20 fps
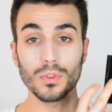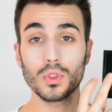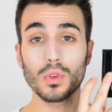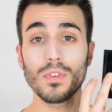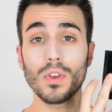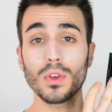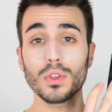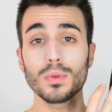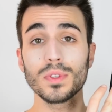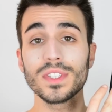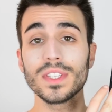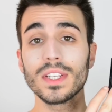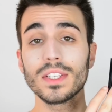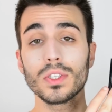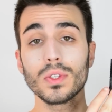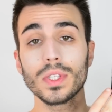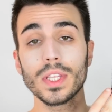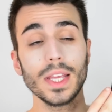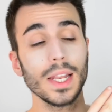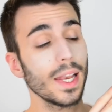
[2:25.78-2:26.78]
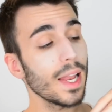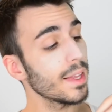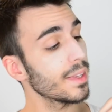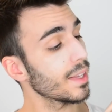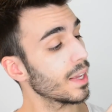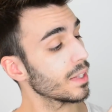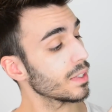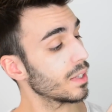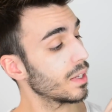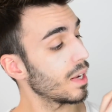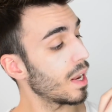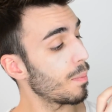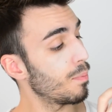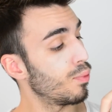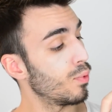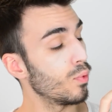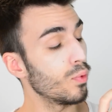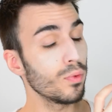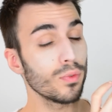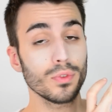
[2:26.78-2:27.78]
Je viens ensuite sélectionner la teinte la
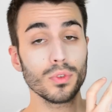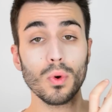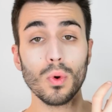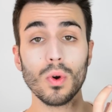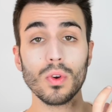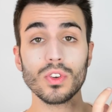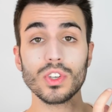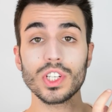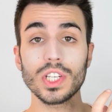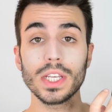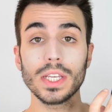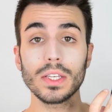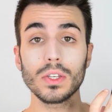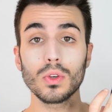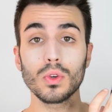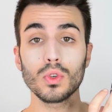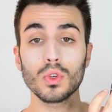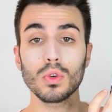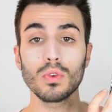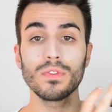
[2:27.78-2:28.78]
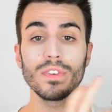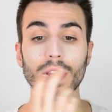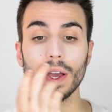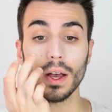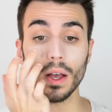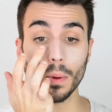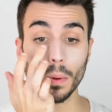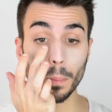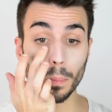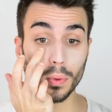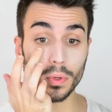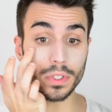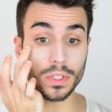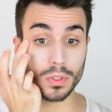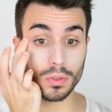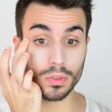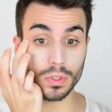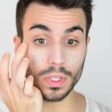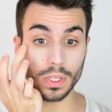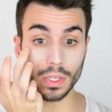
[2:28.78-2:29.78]
plus orangée que je viens
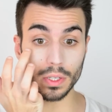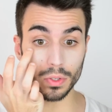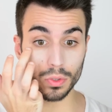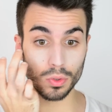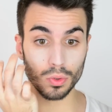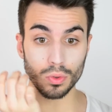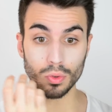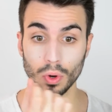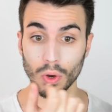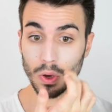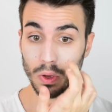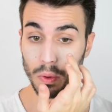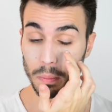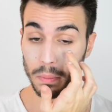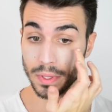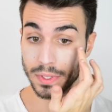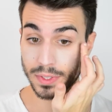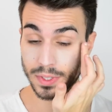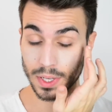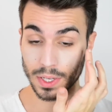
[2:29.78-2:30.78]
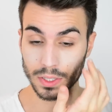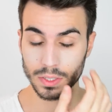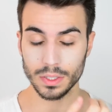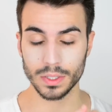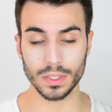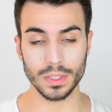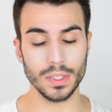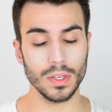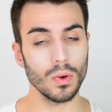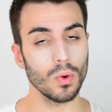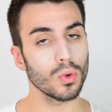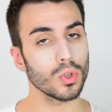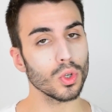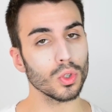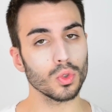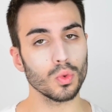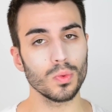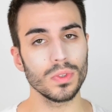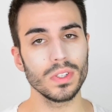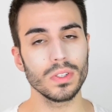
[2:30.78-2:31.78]
positionner sur euh, mes cernes qui
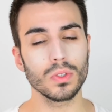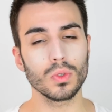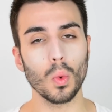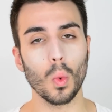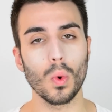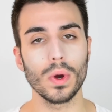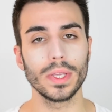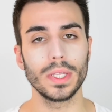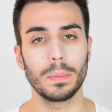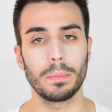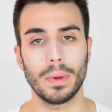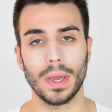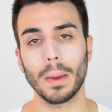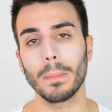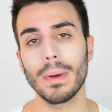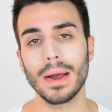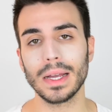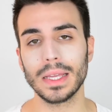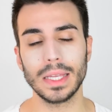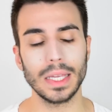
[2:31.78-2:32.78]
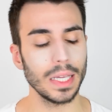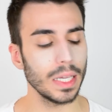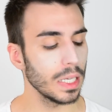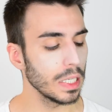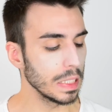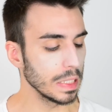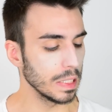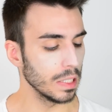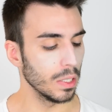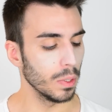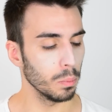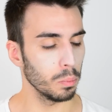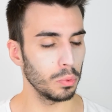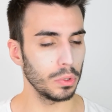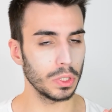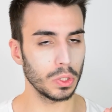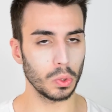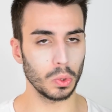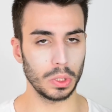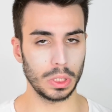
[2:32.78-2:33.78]
aujourd'hui sont hyper marquées
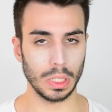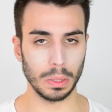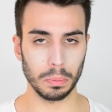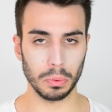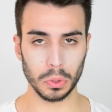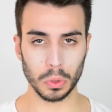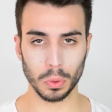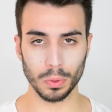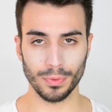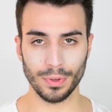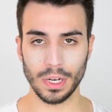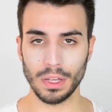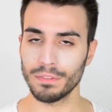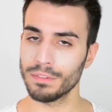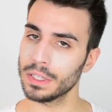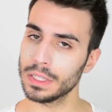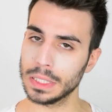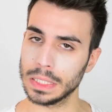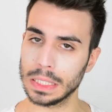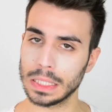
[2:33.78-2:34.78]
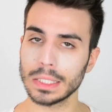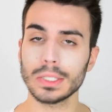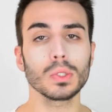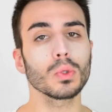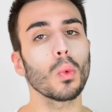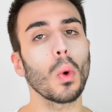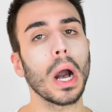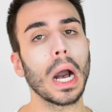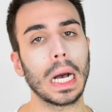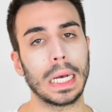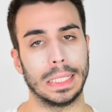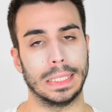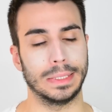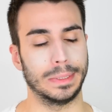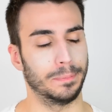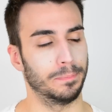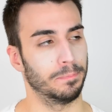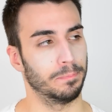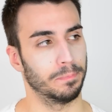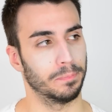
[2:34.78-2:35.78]
puisque j'ai un peu trop fait la fête hier soir.
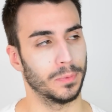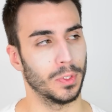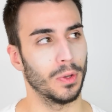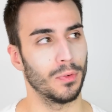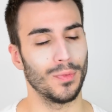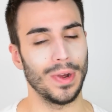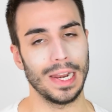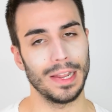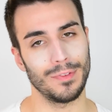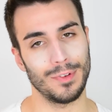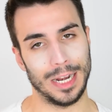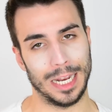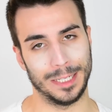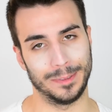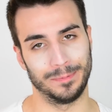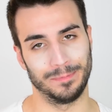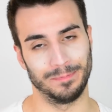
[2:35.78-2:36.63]
Voilà, voilà.